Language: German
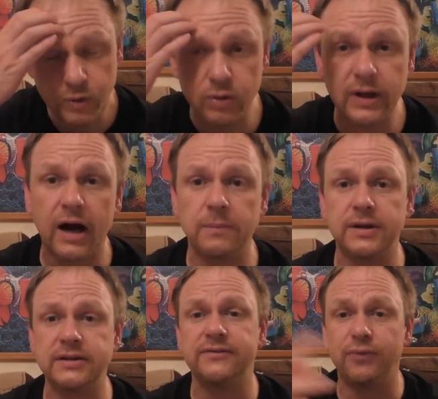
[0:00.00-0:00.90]
und haben
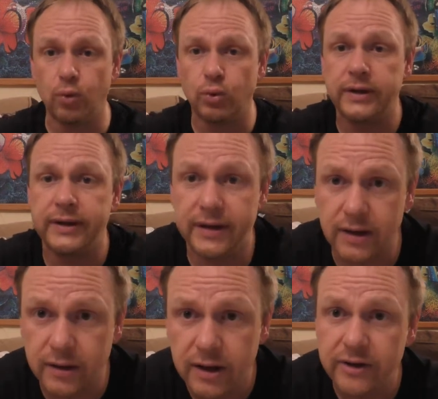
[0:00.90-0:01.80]
dann die Wohnung
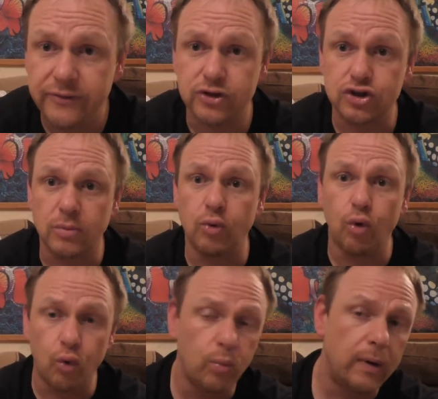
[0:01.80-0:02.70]
ihrer verstorbenen
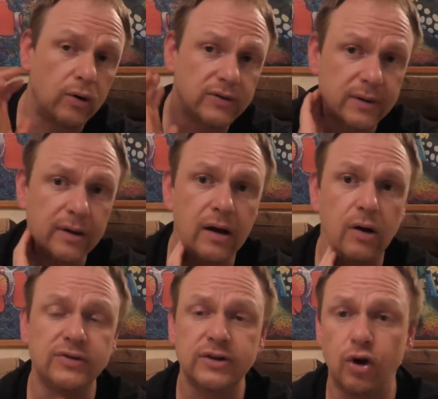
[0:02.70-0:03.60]
Oma ausge, äh,
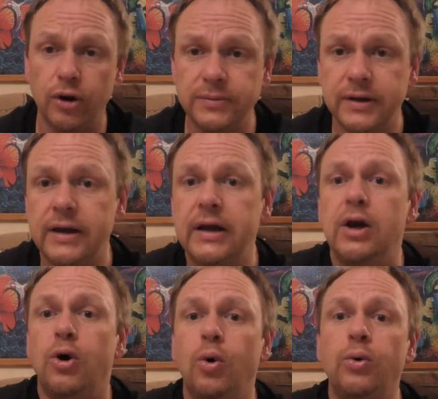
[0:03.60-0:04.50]
ausgeräumt.
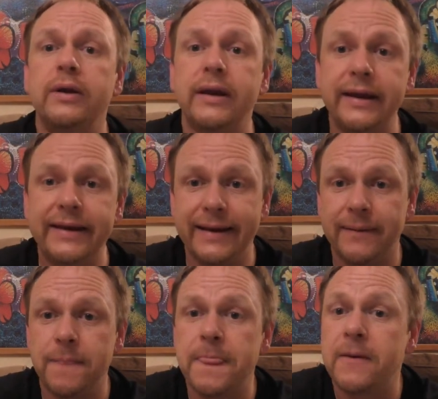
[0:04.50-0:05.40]
Und ich
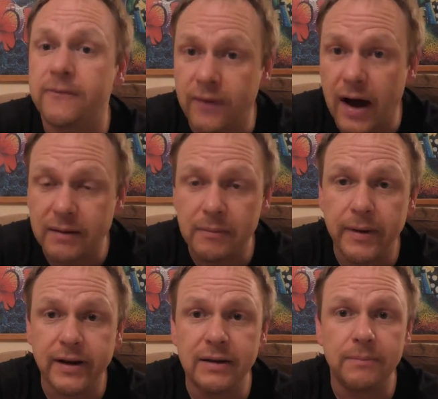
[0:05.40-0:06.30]
war dann mit
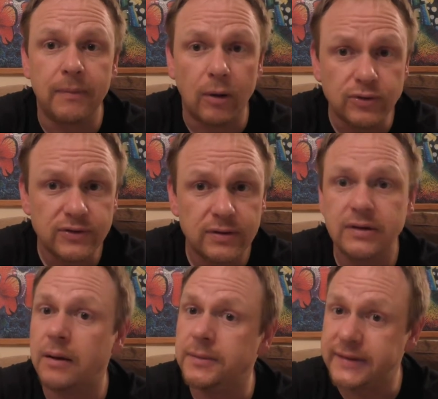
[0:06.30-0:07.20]
meiner lieben Maus
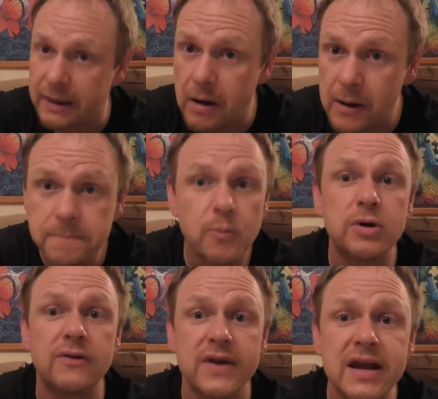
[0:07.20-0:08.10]
namens Emma
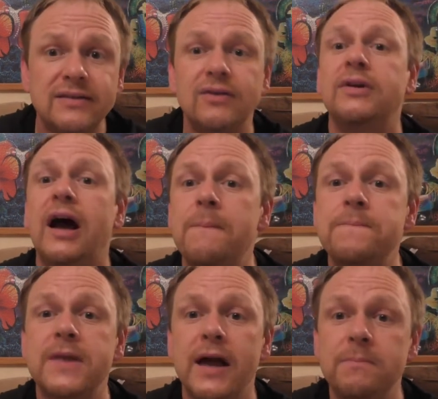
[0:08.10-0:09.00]
unterwegs und habe
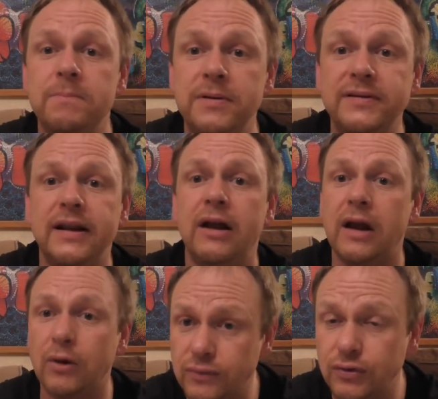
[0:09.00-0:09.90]
da ein bisschen
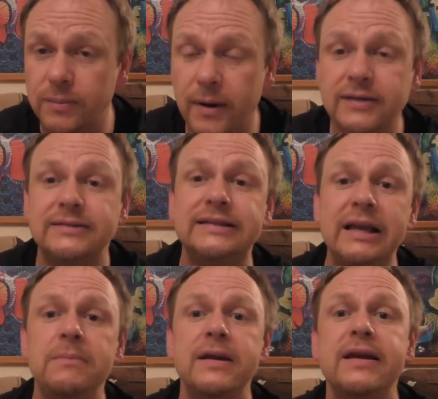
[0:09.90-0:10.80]
einen Ausflug gemacht,
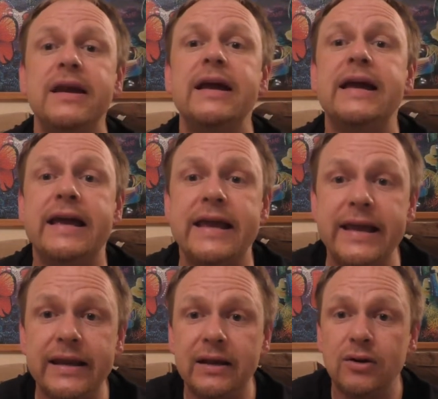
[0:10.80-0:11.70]
nämlich
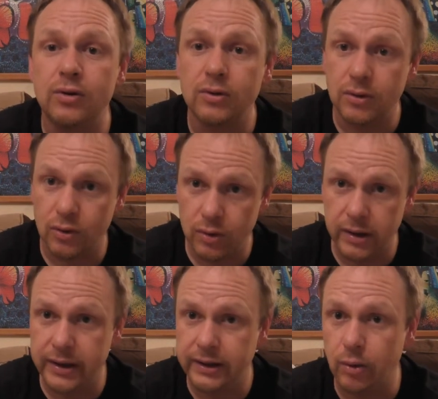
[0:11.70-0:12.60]
in,
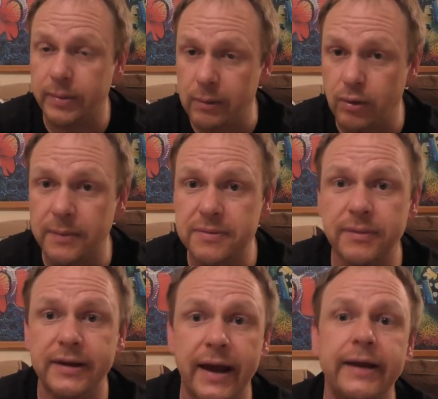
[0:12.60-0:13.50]
äh, in der Umgebung gibt es
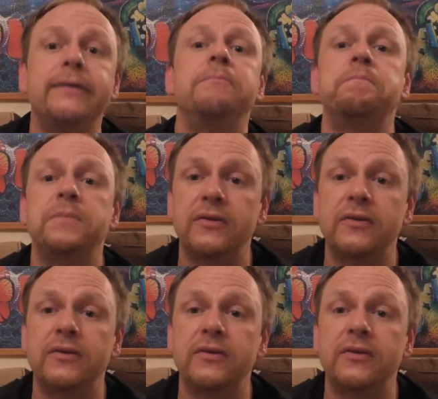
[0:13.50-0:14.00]
nämlich hier ein